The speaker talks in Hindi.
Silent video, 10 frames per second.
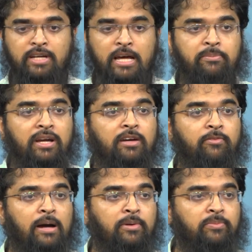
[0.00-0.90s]
घर में अगर
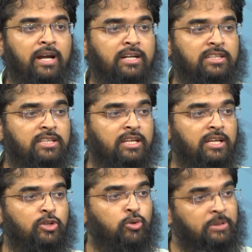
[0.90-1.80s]
माँ बाप डांटते थे
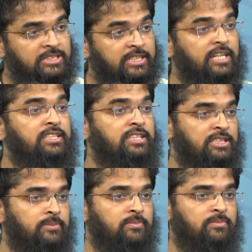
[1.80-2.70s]
तो बच्चे डरते थे
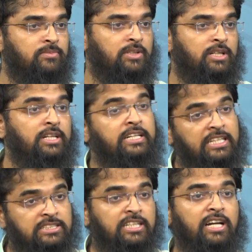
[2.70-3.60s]
जब
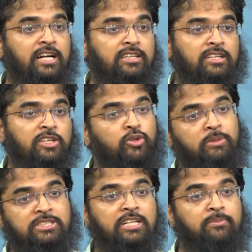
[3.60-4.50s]
टीचर डांटते थे तो
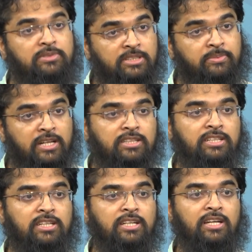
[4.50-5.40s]
बच्चे जब डरते
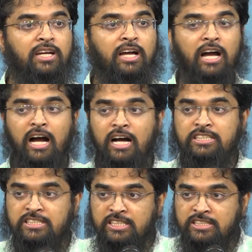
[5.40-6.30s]
थे
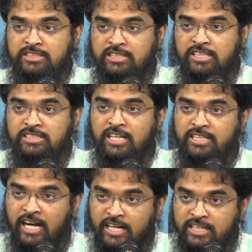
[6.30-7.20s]
आज टी, टीचर
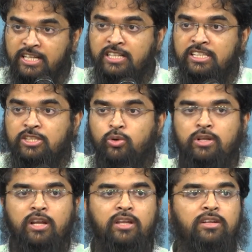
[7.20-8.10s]
डांटने टीचर खुद
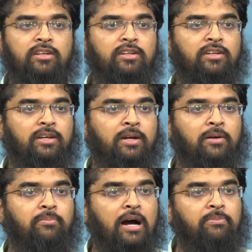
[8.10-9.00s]
डर रहे हैं
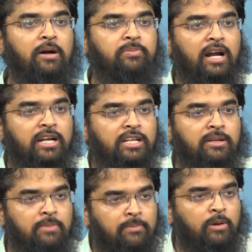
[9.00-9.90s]
माँ बाप
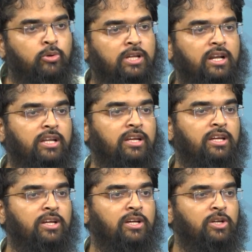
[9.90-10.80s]
डांटने माँ बाप खुद डर रहे हैं
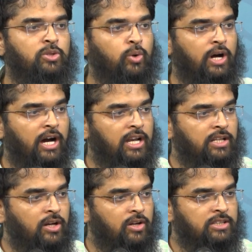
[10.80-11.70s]
तो हाल
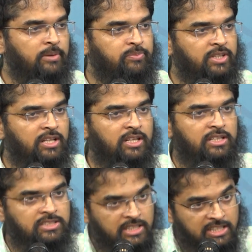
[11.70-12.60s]
और तब्दील
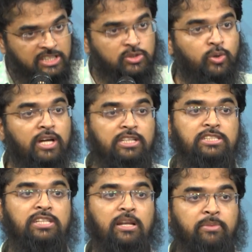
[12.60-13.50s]
इस तरीके से हो गया
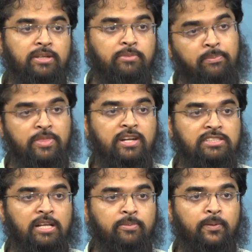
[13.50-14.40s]
दस साल में या पंद्रह
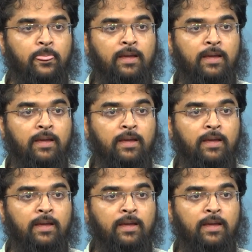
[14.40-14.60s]
साल में